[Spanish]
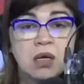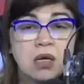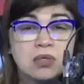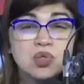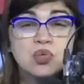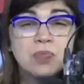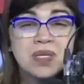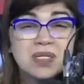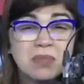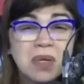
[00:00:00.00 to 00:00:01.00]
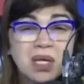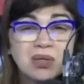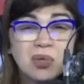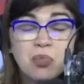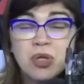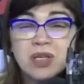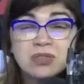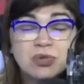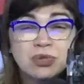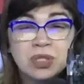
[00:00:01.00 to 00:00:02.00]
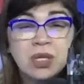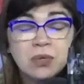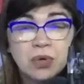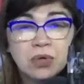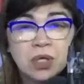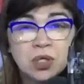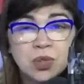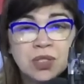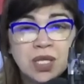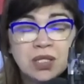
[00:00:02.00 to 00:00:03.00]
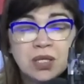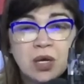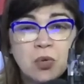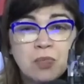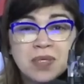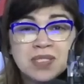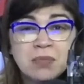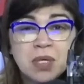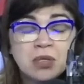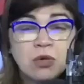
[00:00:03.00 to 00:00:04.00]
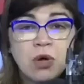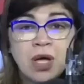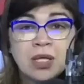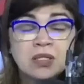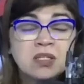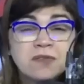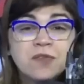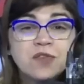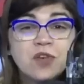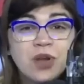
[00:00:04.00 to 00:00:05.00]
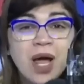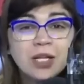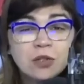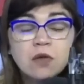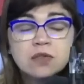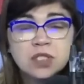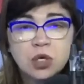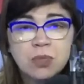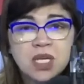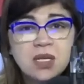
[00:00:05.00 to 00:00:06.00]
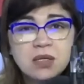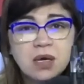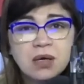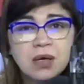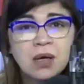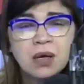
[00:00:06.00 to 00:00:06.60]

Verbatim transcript: Eso es un pensamiento muy destructivo, ¿tú entiendes? Es un pensamiento disfuncional, tóxico, mi niña.